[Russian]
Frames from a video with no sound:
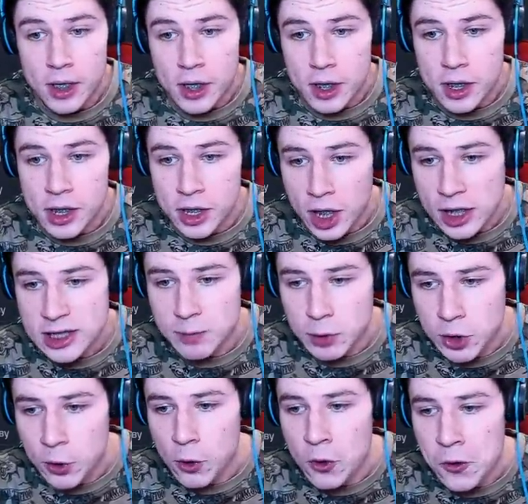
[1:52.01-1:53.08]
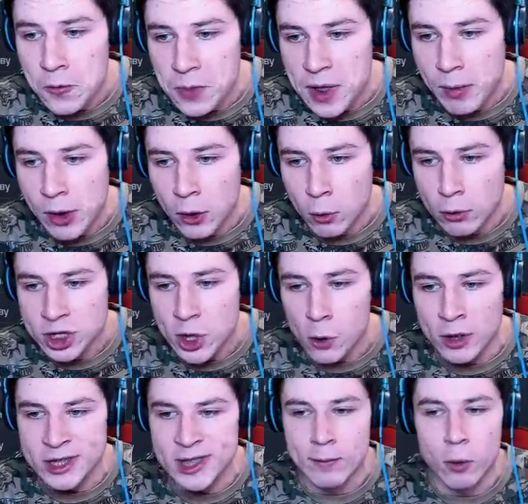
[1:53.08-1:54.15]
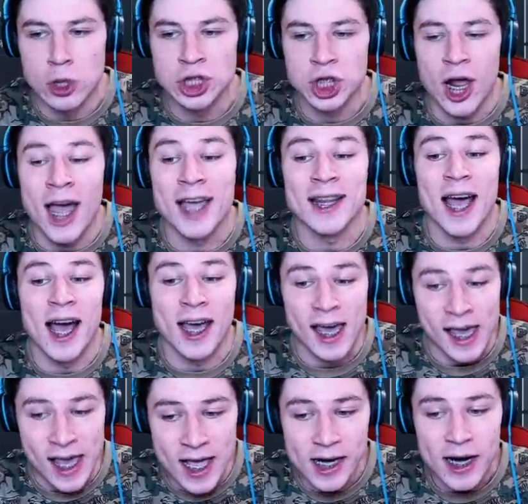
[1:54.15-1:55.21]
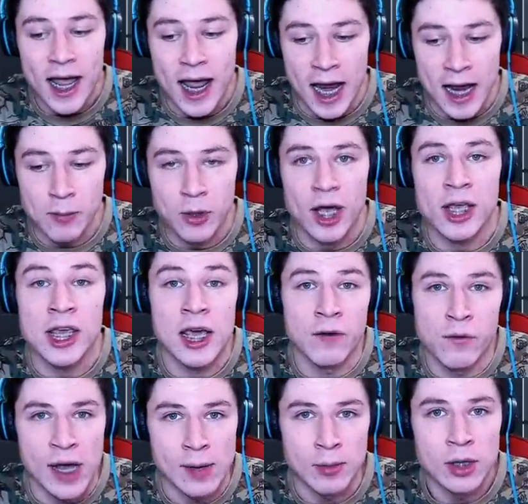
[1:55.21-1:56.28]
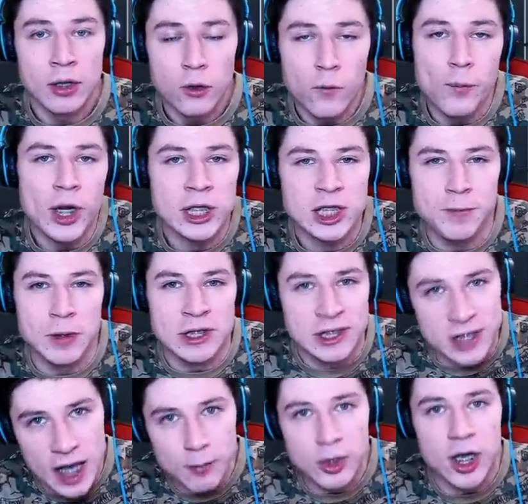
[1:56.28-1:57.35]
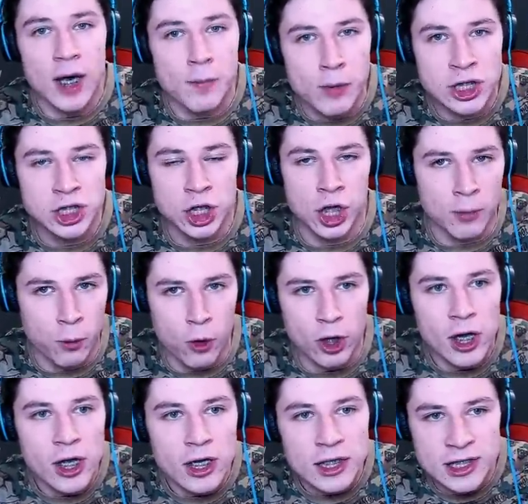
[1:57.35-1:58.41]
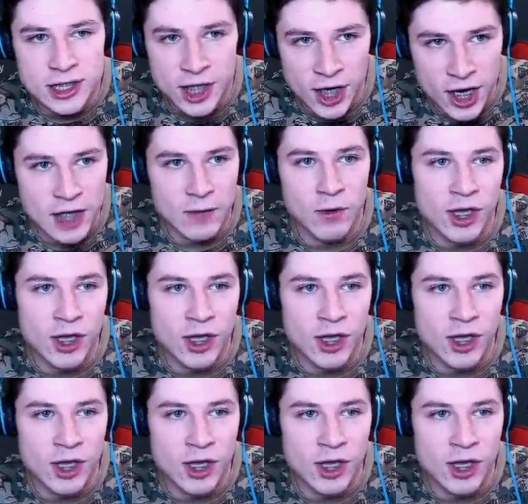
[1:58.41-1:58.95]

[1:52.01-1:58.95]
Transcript: И я смотрю, любимое оружие у разработчика это АКР, МК и АВМ. Ну, в принципе, самый обычный набор среднего